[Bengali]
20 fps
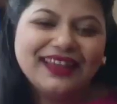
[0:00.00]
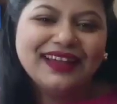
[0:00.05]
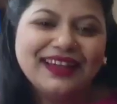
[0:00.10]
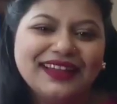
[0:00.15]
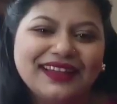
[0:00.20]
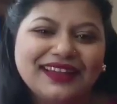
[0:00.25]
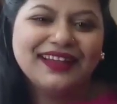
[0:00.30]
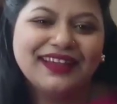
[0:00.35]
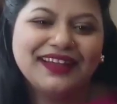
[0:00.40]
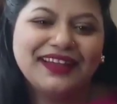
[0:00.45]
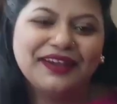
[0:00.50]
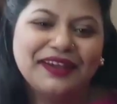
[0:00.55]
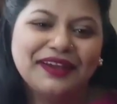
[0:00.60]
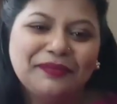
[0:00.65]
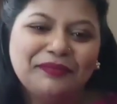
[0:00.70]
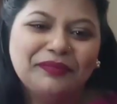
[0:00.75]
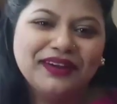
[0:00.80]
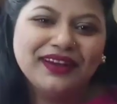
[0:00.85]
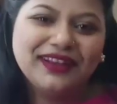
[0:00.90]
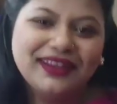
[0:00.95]
না
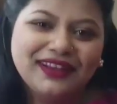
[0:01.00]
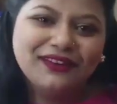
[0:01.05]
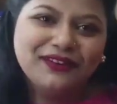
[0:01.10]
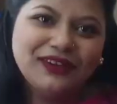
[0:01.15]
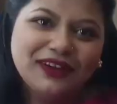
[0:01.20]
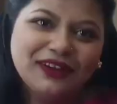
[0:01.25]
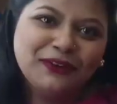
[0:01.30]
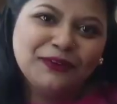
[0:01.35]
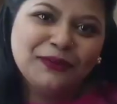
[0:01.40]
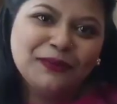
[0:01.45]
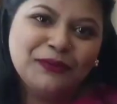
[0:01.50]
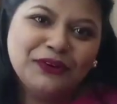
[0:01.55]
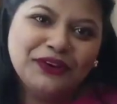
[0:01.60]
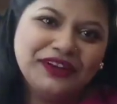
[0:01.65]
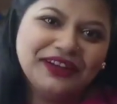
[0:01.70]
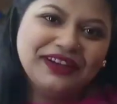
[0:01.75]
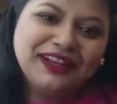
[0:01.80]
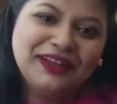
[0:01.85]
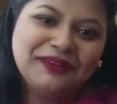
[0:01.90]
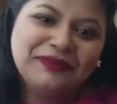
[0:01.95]
আপনার কেউ এরকম
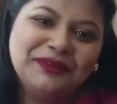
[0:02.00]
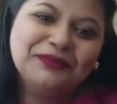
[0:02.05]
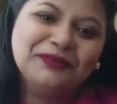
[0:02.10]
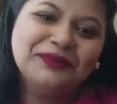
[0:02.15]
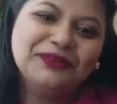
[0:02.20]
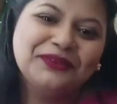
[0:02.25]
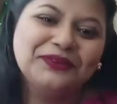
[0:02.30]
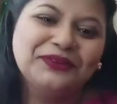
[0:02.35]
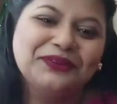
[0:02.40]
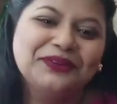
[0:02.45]
কইরা না আমার মতো